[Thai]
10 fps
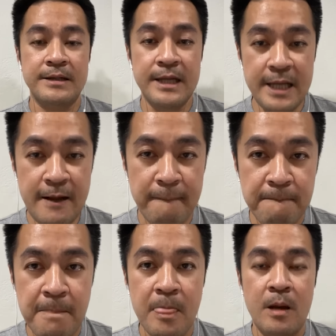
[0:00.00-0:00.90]
ทีนี้
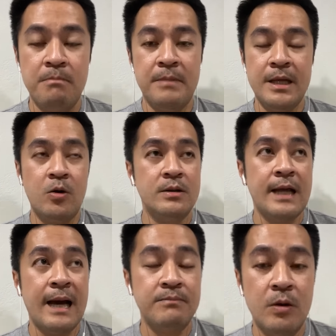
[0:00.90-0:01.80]
มีคน
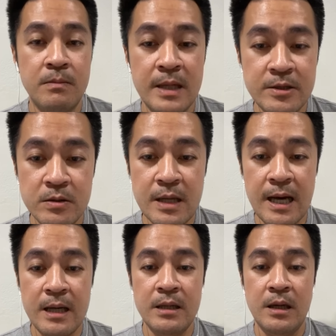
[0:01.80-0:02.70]
ถามผมอันสุด
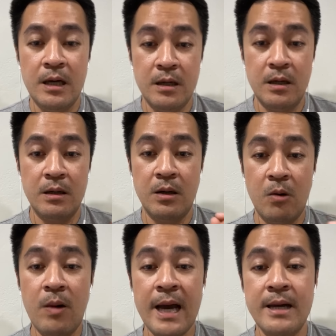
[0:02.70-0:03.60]
ท้าย
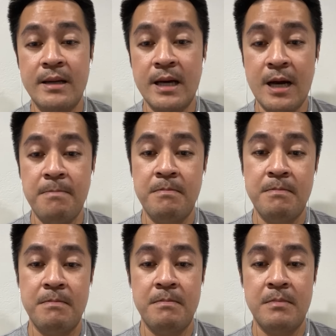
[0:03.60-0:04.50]
เอาไว้นะครับ
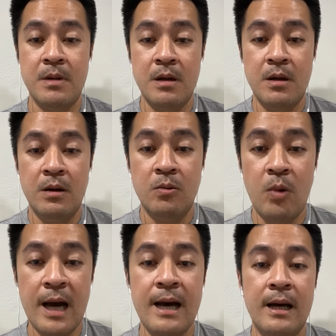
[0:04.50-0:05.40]

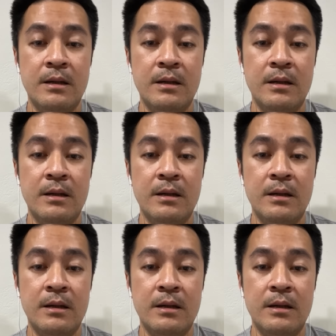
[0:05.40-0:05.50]
ว่า